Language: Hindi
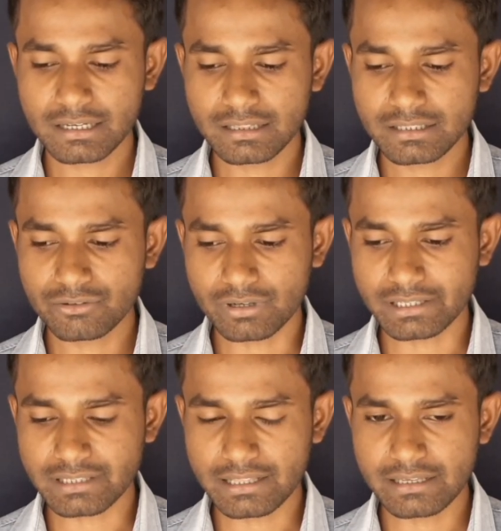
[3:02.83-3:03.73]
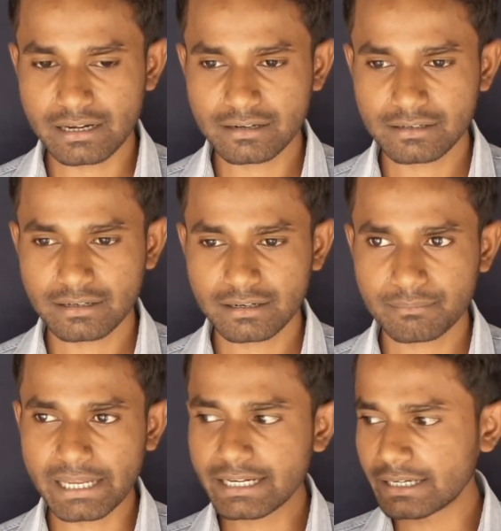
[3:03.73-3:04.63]
ये गलती हो गया शायद यार
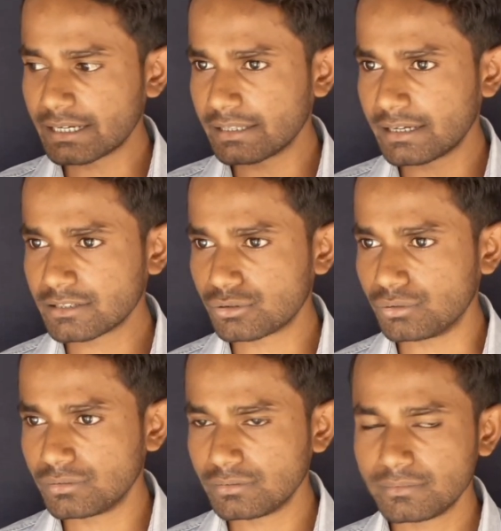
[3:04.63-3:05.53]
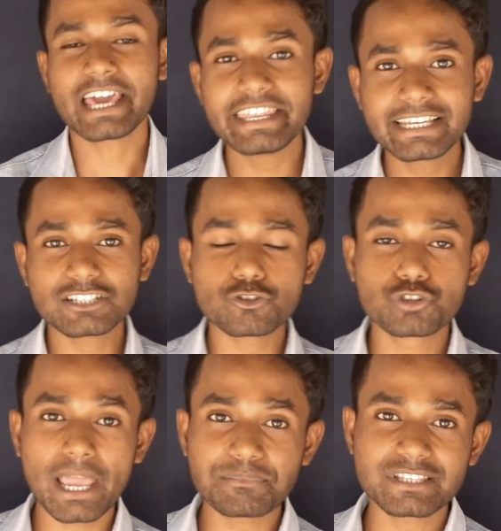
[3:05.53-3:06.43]
भाई कट कर देना इसको यानी कि जो
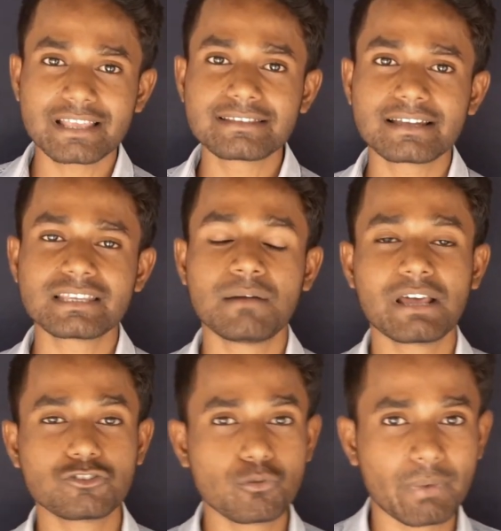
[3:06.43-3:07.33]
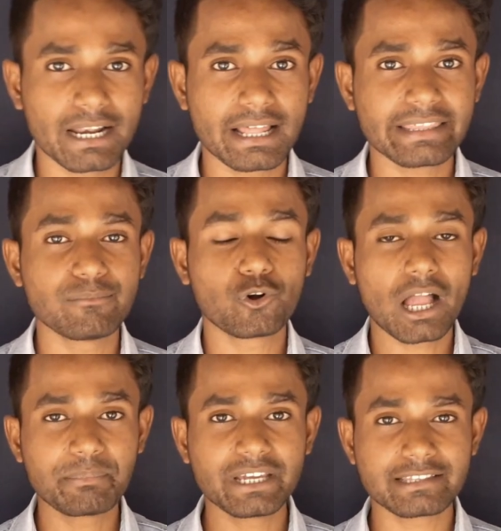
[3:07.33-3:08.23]
डेप्थ सेंसर से हमारा जो बलर आता है वो
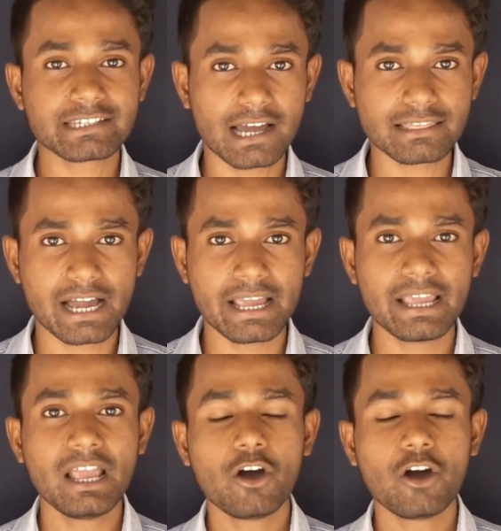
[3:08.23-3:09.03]
काफ़ी अच्छा आता है